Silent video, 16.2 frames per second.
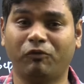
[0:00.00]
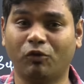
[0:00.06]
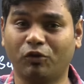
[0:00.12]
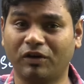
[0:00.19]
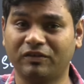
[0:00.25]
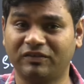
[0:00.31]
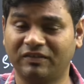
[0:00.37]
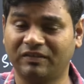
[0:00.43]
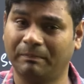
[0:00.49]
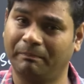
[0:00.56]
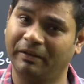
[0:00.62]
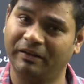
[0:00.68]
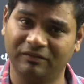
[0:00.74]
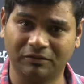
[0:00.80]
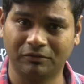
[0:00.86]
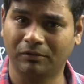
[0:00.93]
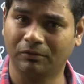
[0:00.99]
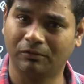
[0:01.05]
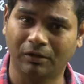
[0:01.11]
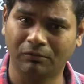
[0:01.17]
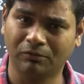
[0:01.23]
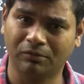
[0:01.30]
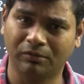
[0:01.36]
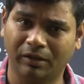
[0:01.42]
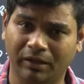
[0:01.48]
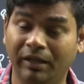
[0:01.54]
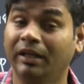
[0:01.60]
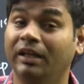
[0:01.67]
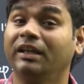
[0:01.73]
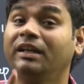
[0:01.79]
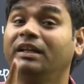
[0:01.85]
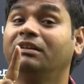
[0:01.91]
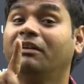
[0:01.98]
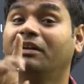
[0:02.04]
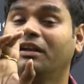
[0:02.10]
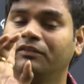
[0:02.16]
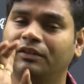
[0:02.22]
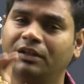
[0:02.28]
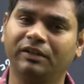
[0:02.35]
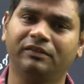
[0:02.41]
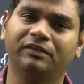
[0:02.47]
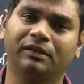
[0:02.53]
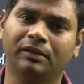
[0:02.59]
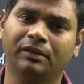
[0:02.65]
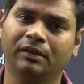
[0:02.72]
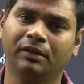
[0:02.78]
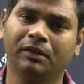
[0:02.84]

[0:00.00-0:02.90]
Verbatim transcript: ఫోకస్ చేసే పరిస్థితులు కూడా ఉంటున్నాయి ఇది వన్ ఆఫ్ ద రీజన్